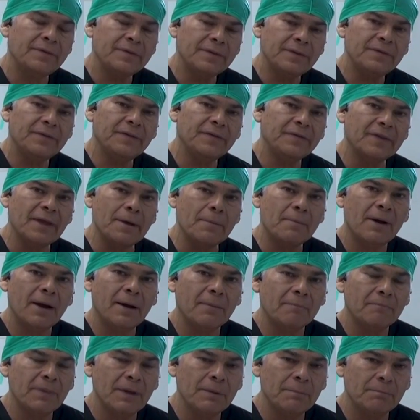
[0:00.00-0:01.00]
Este
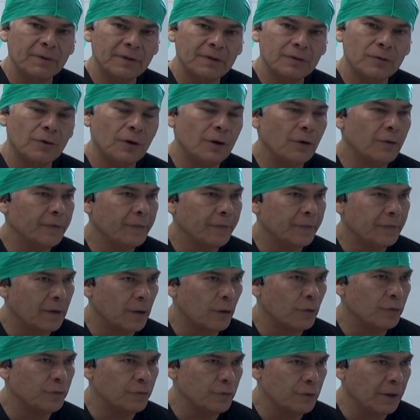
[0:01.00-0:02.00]
sistema empezó en los
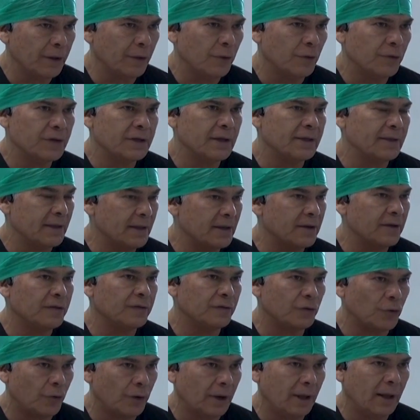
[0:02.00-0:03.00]
Estados Unidos, ya tiene
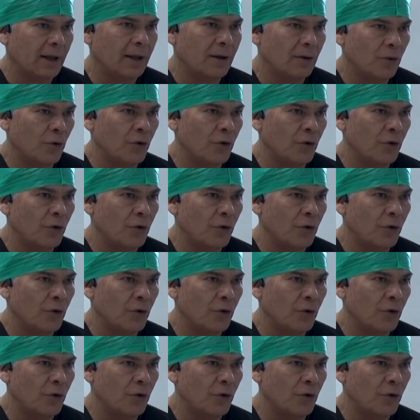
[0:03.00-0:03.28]
historia.